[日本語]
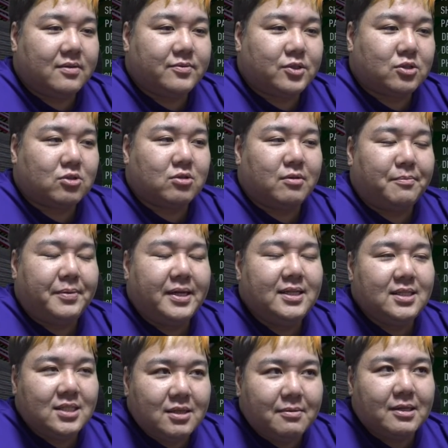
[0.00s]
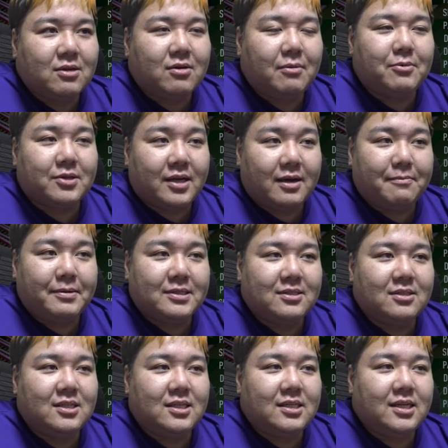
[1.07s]
ちょっとね、ベンゼマとかもね、
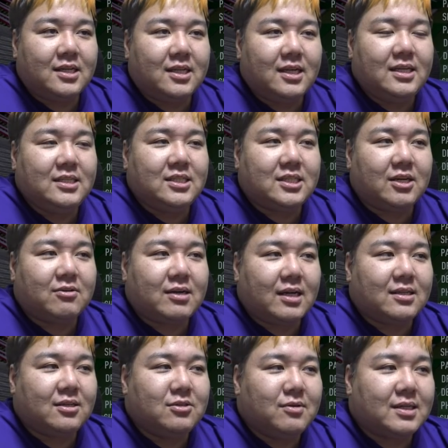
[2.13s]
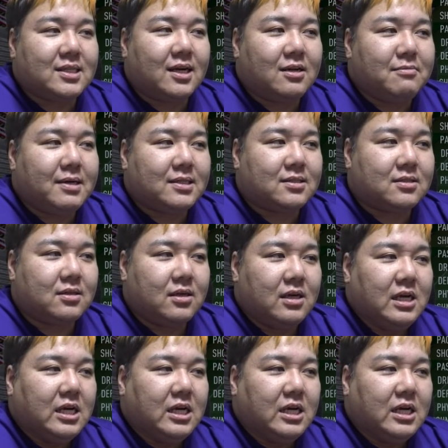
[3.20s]
別に入れていいんちゃうかっていう噂あります。